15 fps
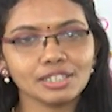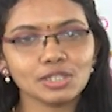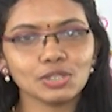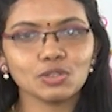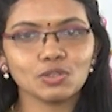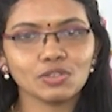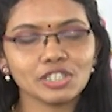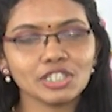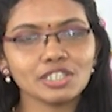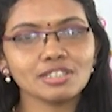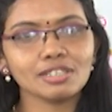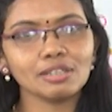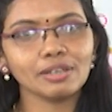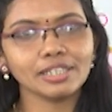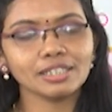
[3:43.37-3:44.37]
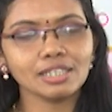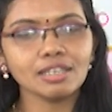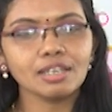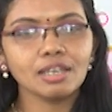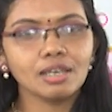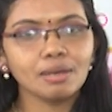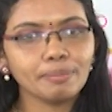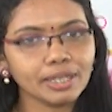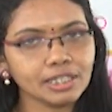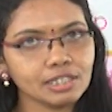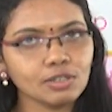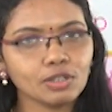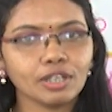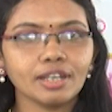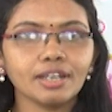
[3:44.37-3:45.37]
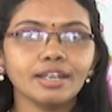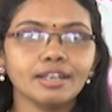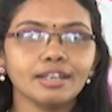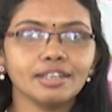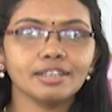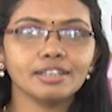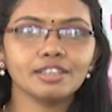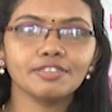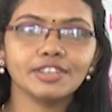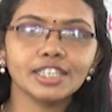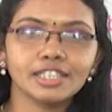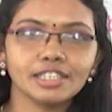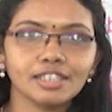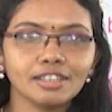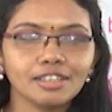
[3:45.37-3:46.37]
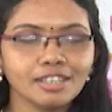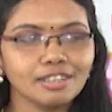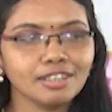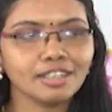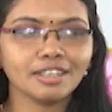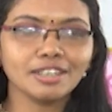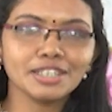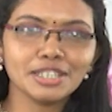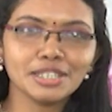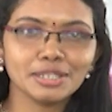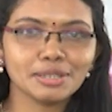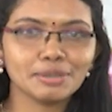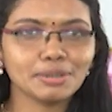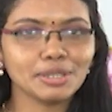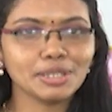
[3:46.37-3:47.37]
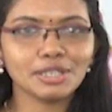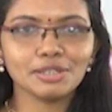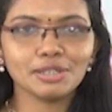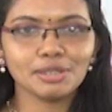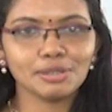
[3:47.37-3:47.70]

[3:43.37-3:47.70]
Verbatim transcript: సిచ్యువేషన్స్లో అయితే ప్రతి ఒక్క ఈవెంట్కి అయినా కానీ ఈ